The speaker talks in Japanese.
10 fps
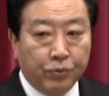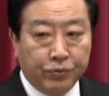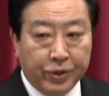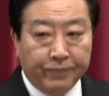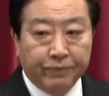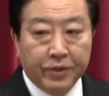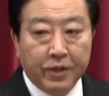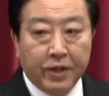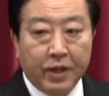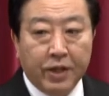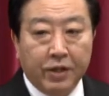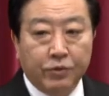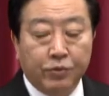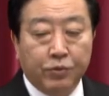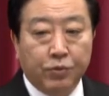交付金あるいは
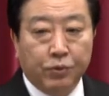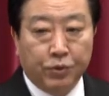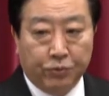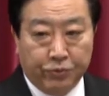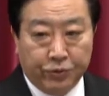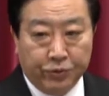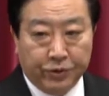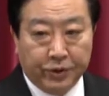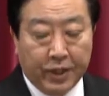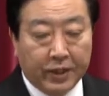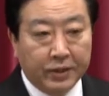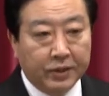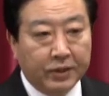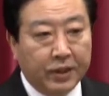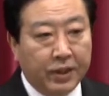復興特区といった
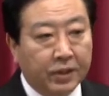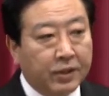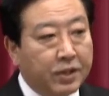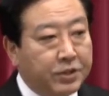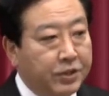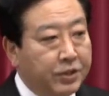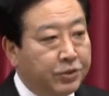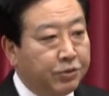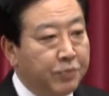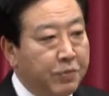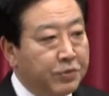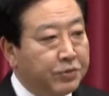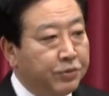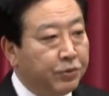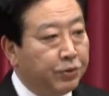新しい仕組みも
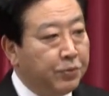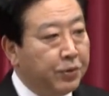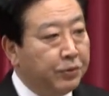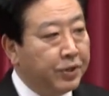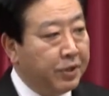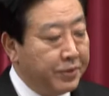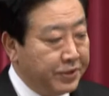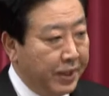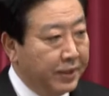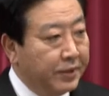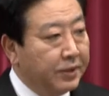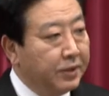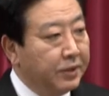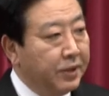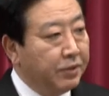作ることもできました。
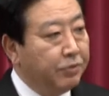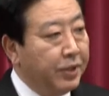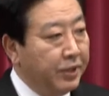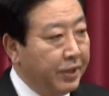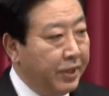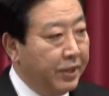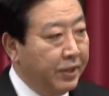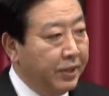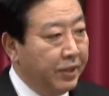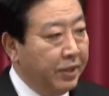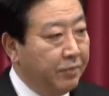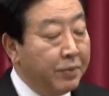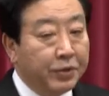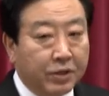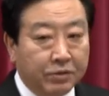加えて、
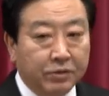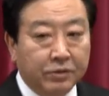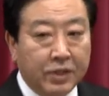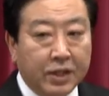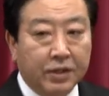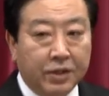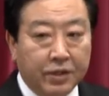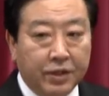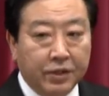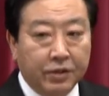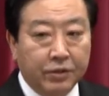まもなく新たに